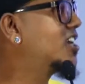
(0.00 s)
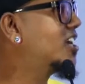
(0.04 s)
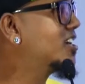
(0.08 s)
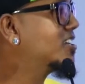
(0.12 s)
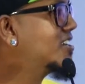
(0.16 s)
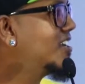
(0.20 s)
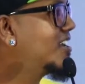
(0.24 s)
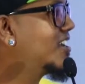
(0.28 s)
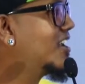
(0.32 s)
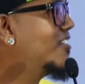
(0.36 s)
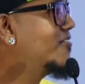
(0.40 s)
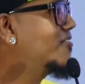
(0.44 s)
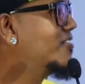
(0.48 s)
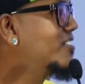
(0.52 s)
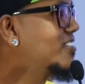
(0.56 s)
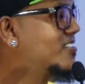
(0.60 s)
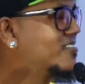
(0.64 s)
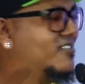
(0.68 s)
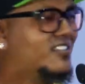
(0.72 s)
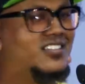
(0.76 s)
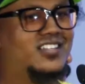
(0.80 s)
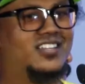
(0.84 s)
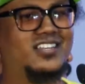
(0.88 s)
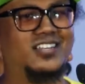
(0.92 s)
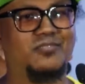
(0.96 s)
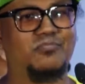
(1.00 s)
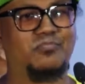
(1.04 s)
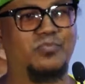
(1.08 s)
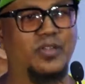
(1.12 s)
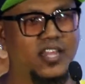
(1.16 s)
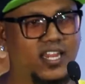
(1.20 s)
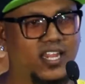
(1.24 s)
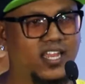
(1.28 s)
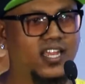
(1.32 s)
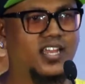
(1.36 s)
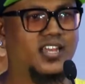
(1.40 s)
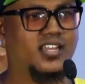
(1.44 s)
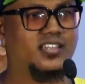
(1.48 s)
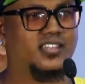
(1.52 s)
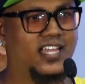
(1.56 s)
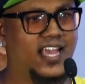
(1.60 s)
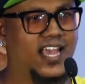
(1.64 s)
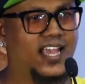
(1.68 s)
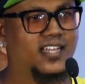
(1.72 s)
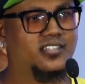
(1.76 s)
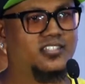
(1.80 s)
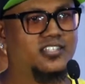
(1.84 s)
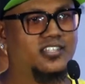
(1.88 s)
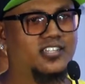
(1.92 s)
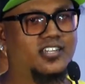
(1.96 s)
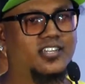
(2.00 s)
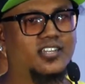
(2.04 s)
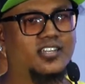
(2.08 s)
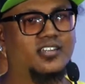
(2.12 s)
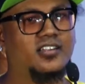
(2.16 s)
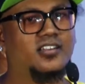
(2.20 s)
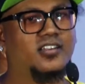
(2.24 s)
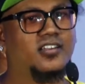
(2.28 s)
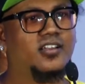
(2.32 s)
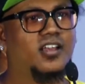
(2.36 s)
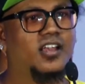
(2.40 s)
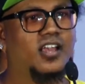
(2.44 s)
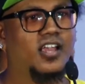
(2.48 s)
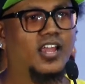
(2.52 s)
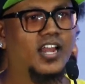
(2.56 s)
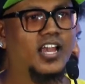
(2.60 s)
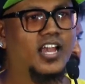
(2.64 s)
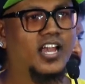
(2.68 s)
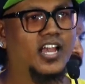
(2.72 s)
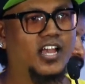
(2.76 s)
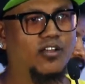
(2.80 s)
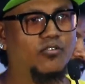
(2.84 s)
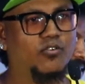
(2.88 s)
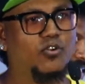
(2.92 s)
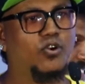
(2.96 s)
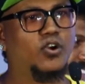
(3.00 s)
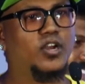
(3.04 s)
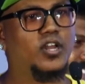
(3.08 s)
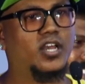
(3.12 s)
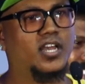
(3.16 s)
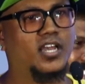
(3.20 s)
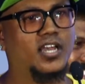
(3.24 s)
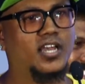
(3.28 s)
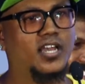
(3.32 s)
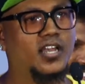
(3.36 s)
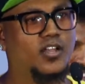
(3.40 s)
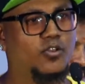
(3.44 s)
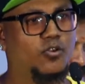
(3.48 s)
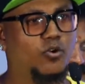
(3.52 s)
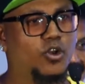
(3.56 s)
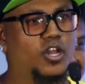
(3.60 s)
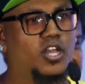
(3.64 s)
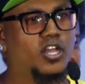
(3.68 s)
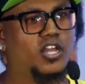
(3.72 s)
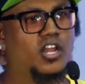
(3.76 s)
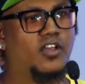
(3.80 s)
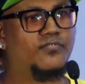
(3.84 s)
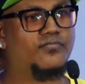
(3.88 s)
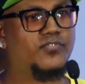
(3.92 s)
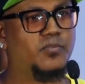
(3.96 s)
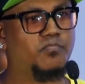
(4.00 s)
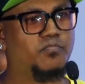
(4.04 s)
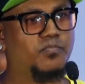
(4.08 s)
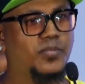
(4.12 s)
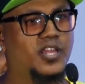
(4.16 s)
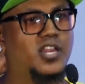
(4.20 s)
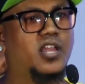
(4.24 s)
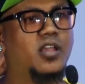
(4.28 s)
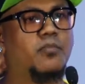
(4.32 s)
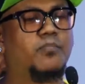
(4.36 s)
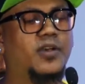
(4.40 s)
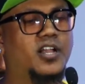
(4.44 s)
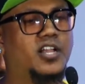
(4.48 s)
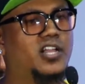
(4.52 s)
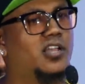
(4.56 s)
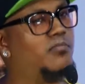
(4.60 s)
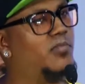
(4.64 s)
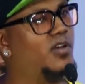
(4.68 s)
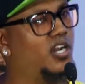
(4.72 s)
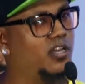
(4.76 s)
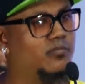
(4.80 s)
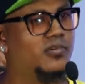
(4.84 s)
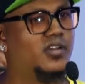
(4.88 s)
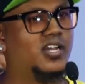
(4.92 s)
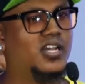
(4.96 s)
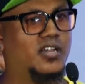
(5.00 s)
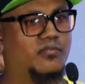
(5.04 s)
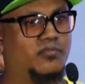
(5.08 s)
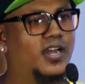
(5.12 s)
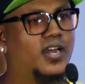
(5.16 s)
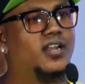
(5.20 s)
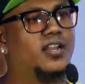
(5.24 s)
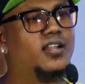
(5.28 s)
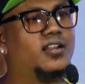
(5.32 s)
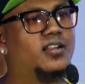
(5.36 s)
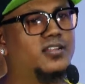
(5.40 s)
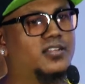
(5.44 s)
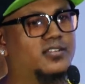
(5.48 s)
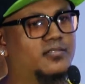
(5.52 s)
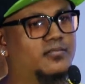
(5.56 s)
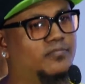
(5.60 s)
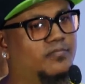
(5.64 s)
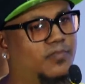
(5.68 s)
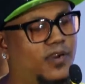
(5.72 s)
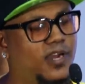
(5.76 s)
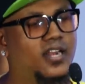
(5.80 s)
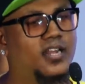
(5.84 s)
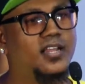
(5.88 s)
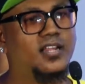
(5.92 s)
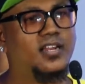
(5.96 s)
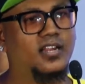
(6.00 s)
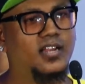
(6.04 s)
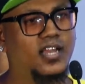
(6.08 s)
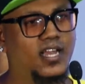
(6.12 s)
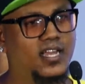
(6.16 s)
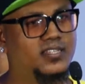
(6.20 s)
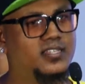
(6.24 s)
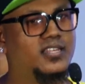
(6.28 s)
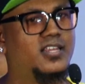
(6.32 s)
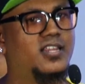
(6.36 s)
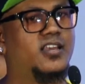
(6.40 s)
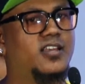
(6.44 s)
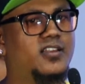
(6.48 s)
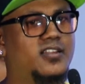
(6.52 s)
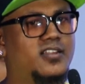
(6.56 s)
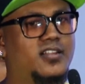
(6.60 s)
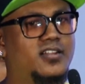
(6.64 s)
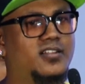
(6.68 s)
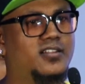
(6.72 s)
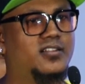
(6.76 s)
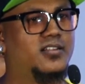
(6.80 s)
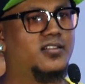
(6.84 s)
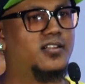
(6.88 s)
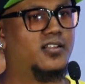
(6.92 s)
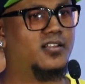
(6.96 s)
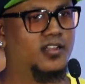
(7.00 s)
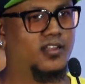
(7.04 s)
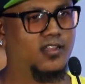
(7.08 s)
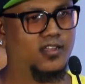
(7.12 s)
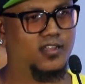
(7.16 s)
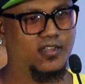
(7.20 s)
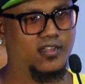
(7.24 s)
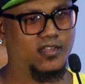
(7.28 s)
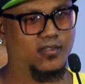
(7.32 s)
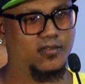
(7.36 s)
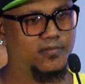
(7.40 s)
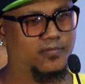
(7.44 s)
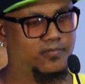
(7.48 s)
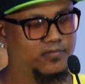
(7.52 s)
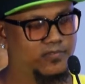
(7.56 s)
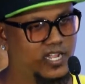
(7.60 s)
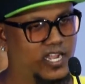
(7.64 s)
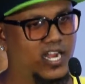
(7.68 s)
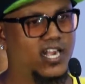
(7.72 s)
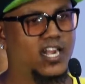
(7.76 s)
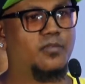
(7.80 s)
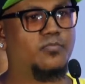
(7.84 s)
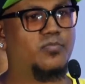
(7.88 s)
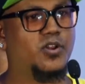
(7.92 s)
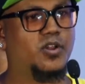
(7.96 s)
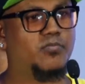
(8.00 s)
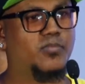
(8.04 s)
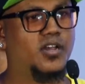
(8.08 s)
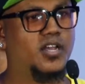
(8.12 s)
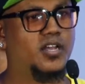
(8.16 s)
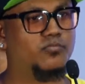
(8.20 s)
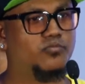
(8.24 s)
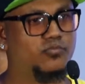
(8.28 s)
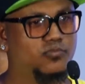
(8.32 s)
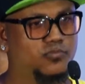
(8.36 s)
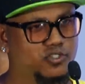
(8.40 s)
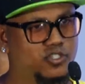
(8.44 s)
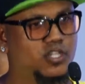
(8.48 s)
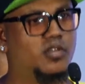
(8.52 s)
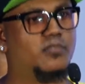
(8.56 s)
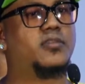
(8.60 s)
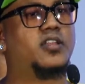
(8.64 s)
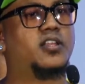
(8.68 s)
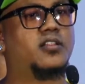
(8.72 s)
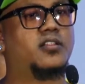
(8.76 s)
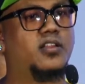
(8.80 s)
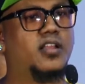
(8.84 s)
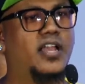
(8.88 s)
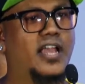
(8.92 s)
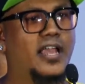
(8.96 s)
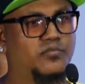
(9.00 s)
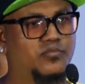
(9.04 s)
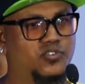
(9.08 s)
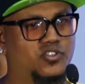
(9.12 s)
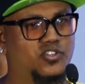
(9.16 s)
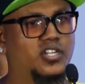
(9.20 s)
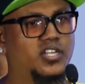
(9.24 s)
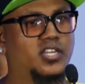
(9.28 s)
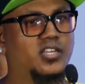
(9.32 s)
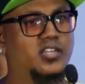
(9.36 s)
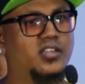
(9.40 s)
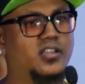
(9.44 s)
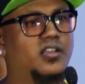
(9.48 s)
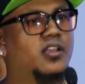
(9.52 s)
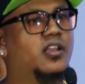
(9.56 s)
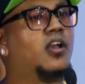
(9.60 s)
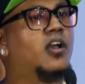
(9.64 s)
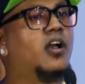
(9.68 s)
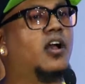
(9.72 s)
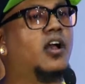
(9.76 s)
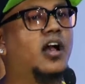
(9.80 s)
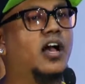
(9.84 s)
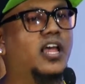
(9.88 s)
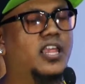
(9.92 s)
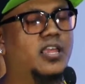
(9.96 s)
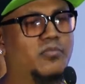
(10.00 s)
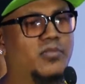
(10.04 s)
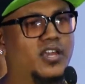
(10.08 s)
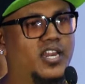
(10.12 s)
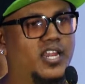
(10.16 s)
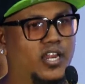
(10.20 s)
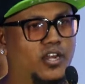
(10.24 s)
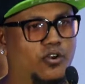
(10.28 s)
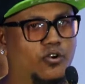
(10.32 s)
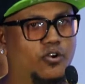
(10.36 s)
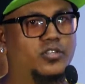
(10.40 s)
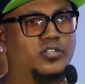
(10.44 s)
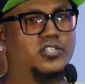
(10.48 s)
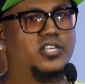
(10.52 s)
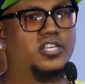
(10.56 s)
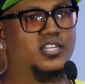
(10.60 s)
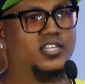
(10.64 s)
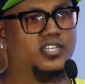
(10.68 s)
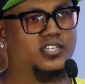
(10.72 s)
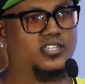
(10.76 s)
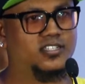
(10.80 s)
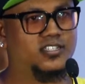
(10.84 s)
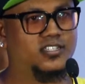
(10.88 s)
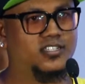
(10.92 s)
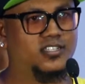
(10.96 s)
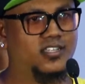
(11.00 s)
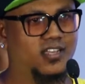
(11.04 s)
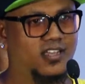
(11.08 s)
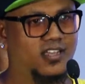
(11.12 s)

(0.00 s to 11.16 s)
ஷங்கர் அவருக்கு வந்து பெரிய தேங்க்ஸு ஏன்னா அவரோட கொரியோகிராஃபி பெரிய பலமாக மாடல் பாடல் ஆசிரியர்கள் கானா பிரபா முத்தமிழ் ஆம்ஸ்ரீ அதே மாதிரி என்னோட சிங்கர்ஸ்